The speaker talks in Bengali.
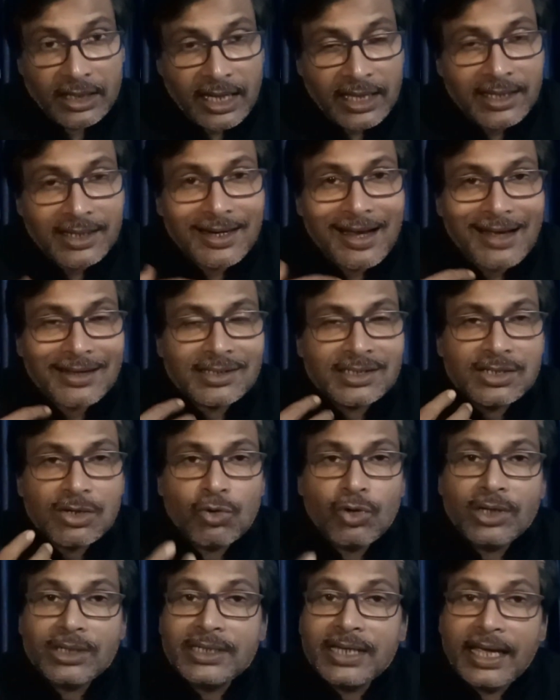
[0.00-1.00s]
তাদের কাজটা
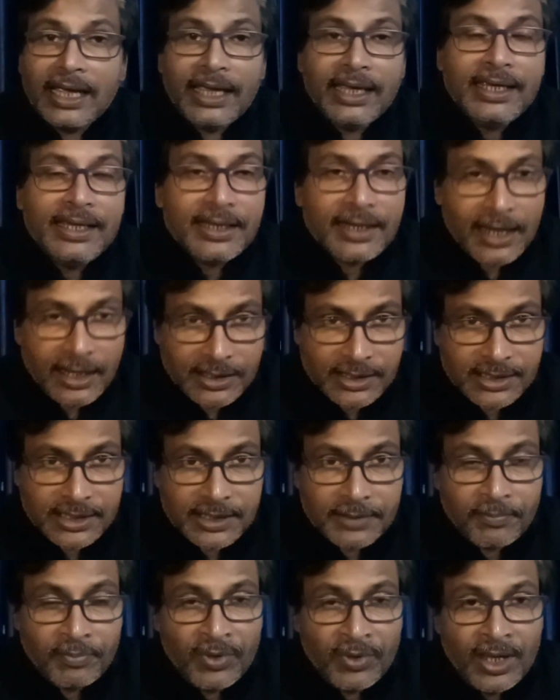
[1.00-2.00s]
অনেকটা এগিয়ে
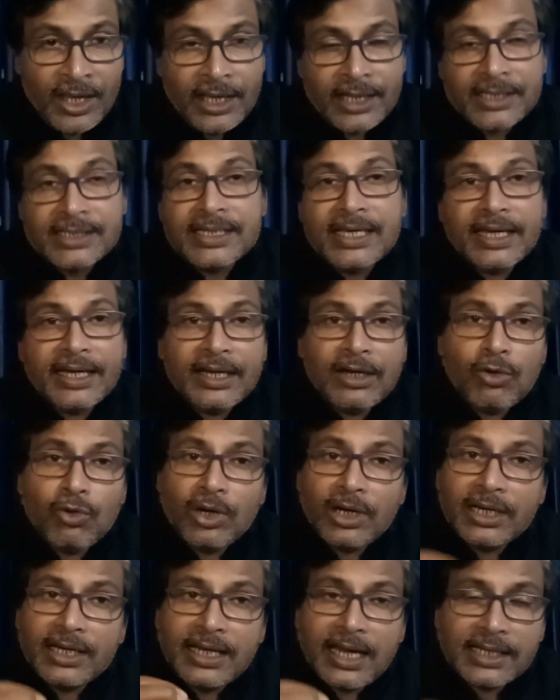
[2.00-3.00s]
রাখছে যে এখানে
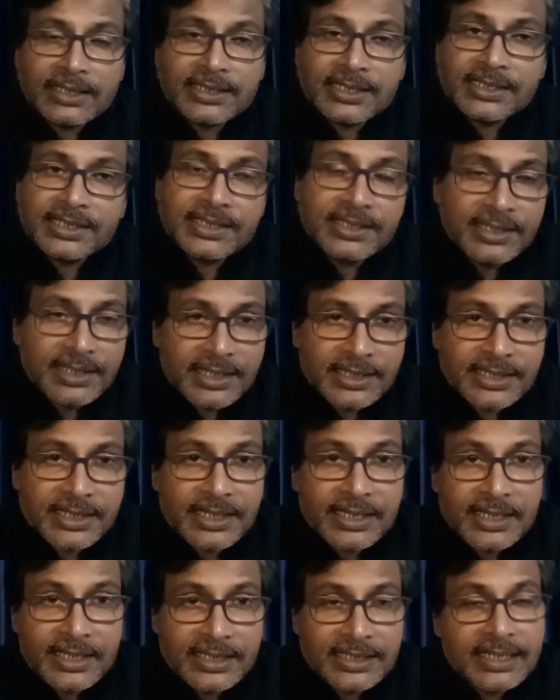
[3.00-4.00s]
অনেক রিল্যাক্সেশন
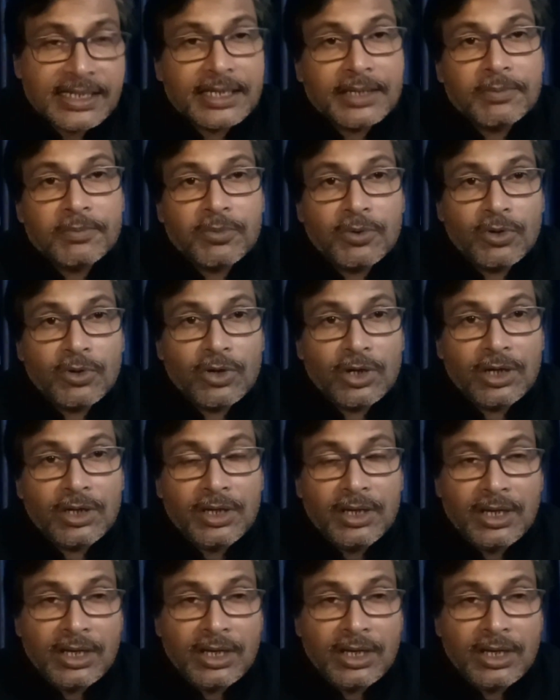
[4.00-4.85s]
দিয়েছে যে ওই